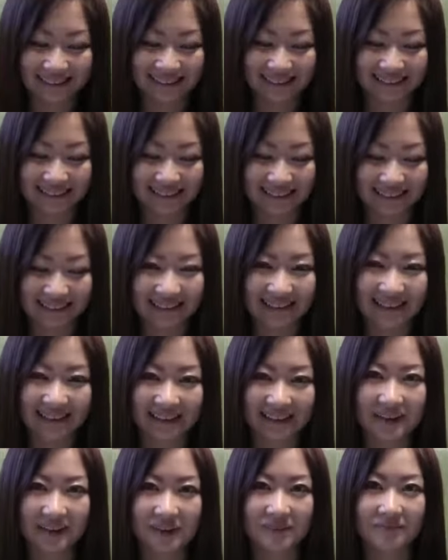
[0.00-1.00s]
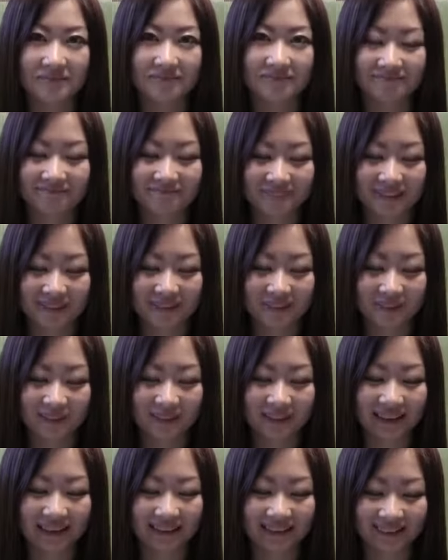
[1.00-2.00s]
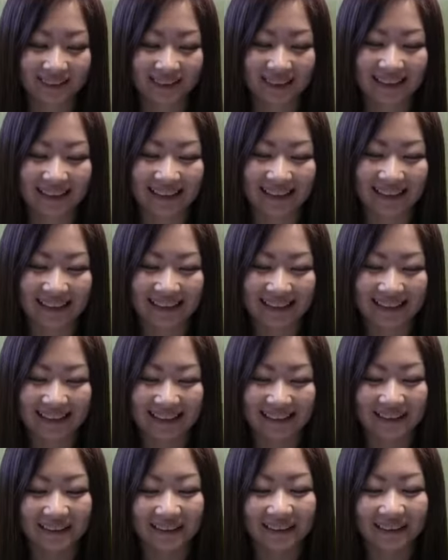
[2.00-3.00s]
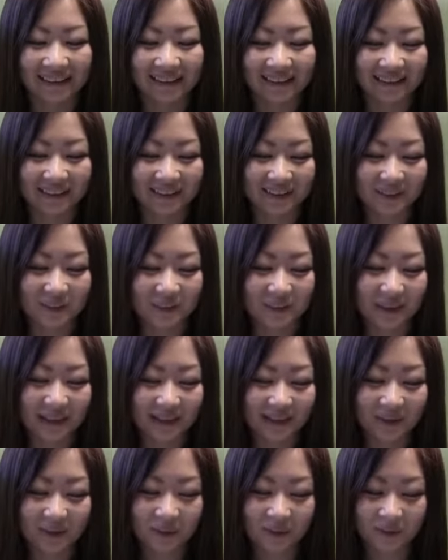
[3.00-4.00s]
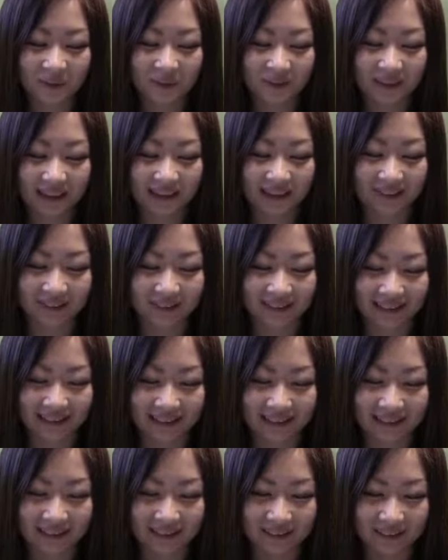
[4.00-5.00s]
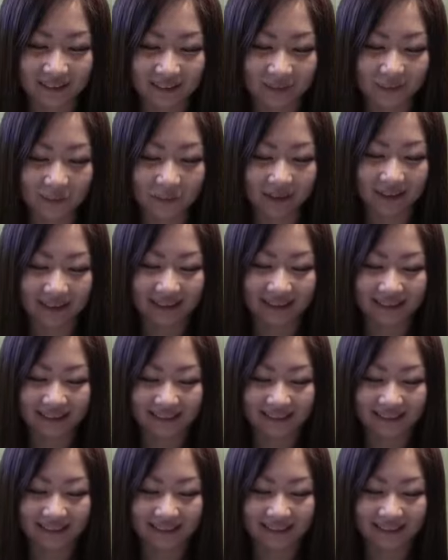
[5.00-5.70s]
今月の絵今月のそんな絵心ないのになほんまに